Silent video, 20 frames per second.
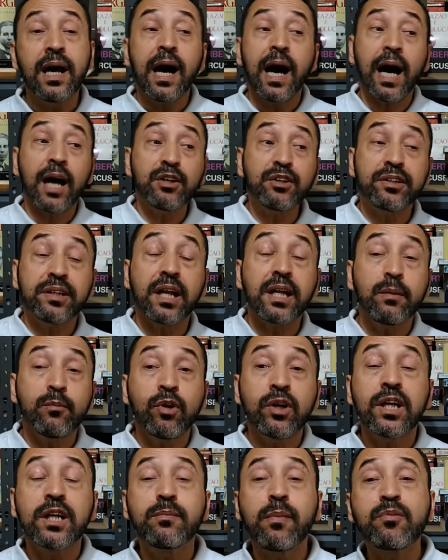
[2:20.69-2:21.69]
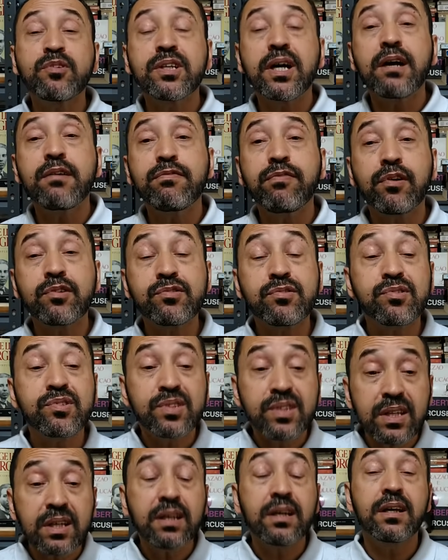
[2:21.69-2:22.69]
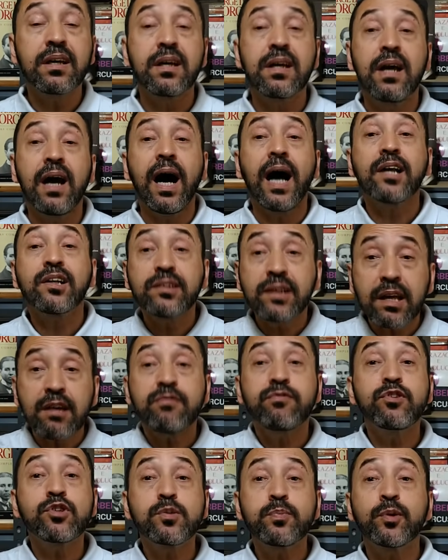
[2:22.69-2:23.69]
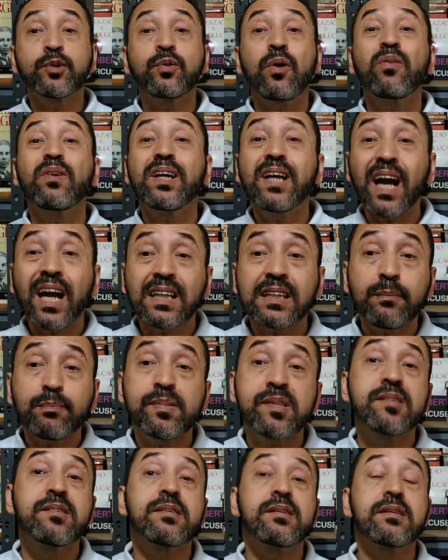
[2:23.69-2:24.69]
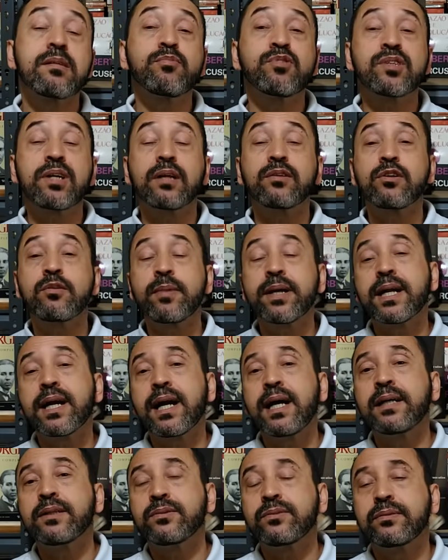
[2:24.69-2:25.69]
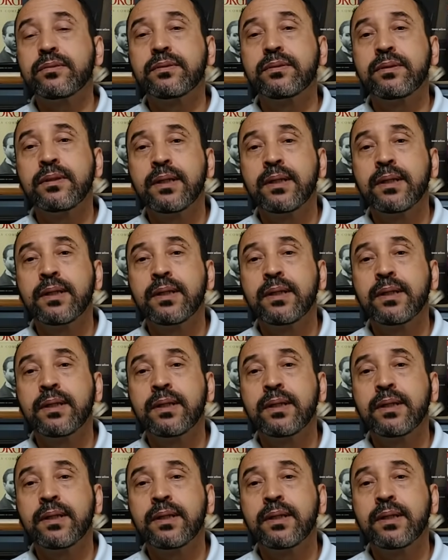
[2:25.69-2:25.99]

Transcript: Acho que está demorando para buscar reforço, sim acho que tem reforço pontual que ainda precisa ser buscado no mercado.